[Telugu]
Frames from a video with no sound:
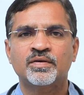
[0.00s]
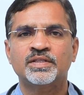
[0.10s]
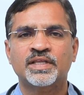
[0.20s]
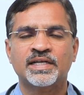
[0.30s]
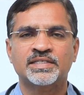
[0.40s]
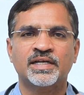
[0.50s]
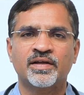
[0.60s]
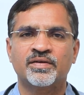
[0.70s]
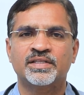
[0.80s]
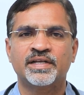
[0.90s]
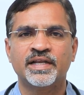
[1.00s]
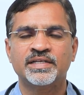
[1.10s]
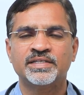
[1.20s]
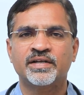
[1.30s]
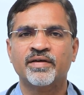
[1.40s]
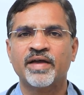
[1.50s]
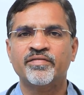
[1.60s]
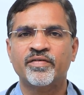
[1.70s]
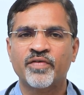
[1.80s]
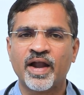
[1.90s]
కొంత కష్టంగా ఉంటుంది ట్రీట్ చేయటం
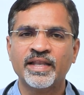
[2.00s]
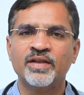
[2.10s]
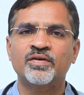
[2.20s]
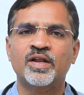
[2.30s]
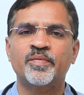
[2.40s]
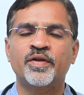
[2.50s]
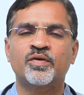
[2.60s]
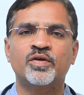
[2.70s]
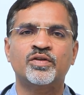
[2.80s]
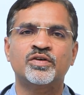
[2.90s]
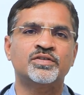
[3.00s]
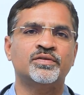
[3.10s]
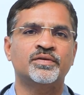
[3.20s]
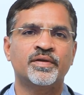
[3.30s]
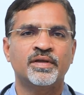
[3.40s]
వాటిని కూడా మనం కొన్ని రోజులు